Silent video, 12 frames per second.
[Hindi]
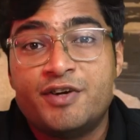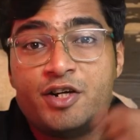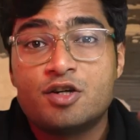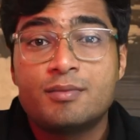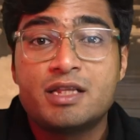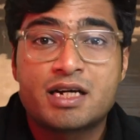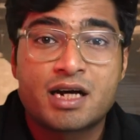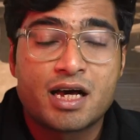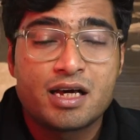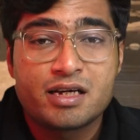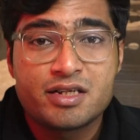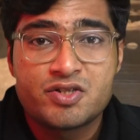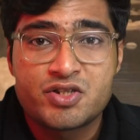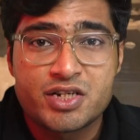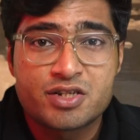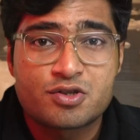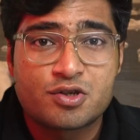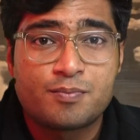वीडियो में दिखाई गई इस
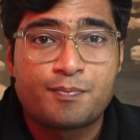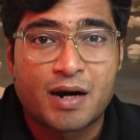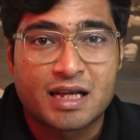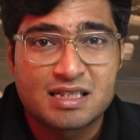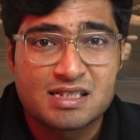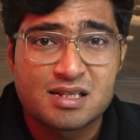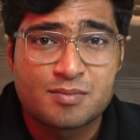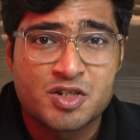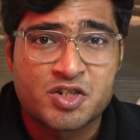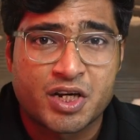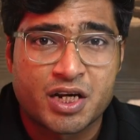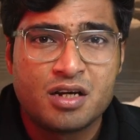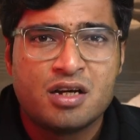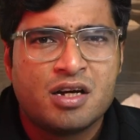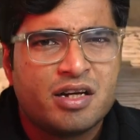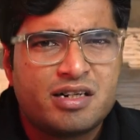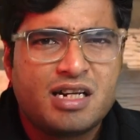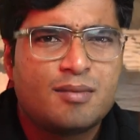चीज को बादल समझ के
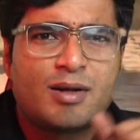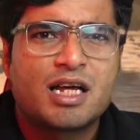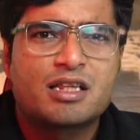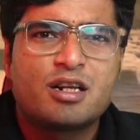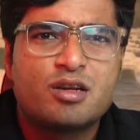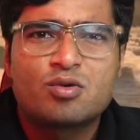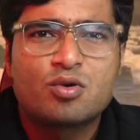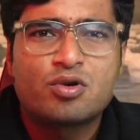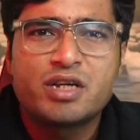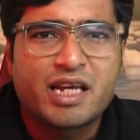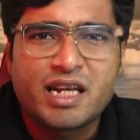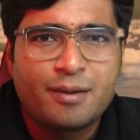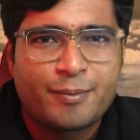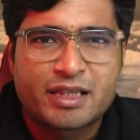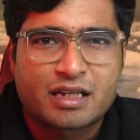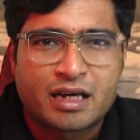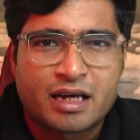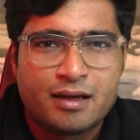डील बनाते लोगों को ये नहीं
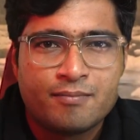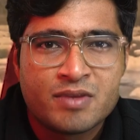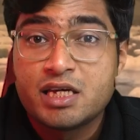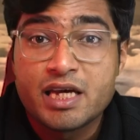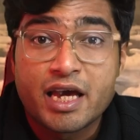पता है कि